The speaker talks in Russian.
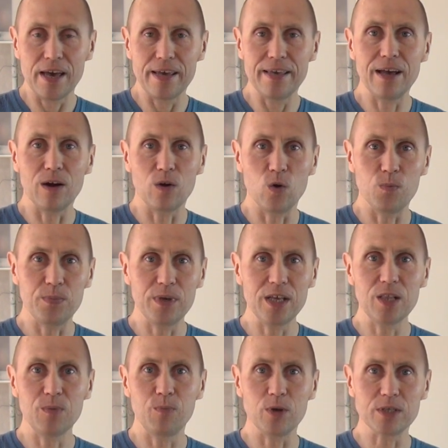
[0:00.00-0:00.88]
я
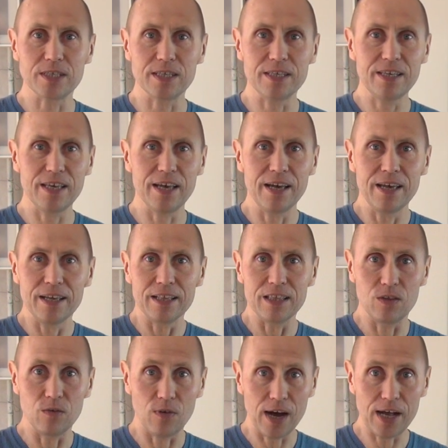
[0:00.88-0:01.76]
купил по цене
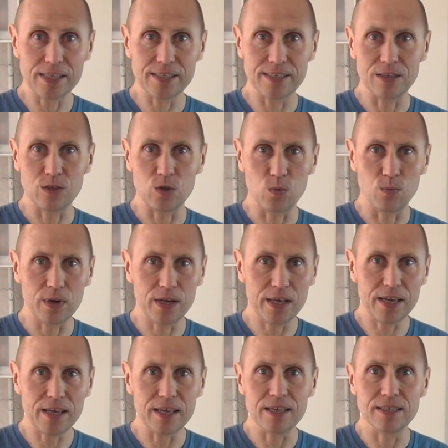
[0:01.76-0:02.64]
20
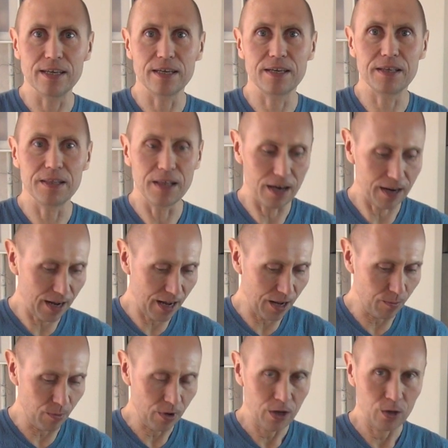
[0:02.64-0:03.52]
рублей за
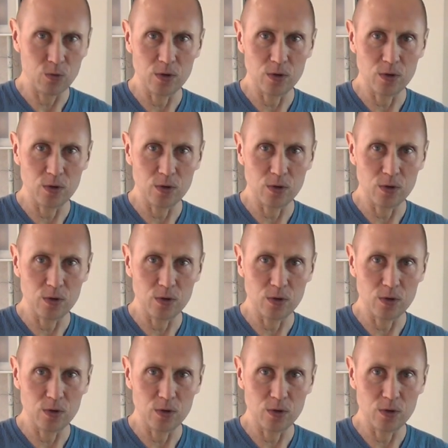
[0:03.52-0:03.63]
килограмм.